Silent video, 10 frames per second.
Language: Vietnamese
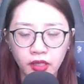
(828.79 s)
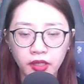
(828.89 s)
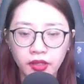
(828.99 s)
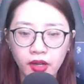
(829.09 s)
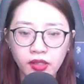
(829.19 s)

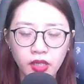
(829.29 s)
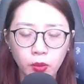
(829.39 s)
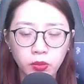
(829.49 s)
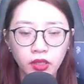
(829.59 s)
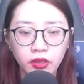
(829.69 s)
Nó
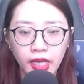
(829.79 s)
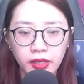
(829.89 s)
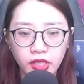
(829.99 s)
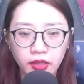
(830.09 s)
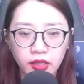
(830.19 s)
cõng Từ Thanh
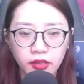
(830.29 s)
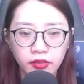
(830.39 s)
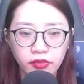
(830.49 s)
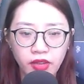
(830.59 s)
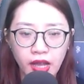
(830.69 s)
trên lưng
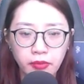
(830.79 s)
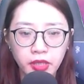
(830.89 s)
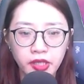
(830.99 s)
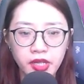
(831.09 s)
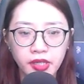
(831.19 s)
và
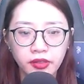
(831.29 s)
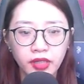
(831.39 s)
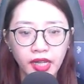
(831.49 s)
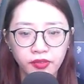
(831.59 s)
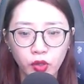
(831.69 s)
bơi đến
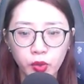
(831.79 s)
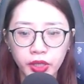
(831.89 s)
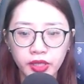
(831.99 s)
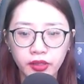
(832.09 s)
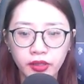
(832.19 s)
thành vô quy.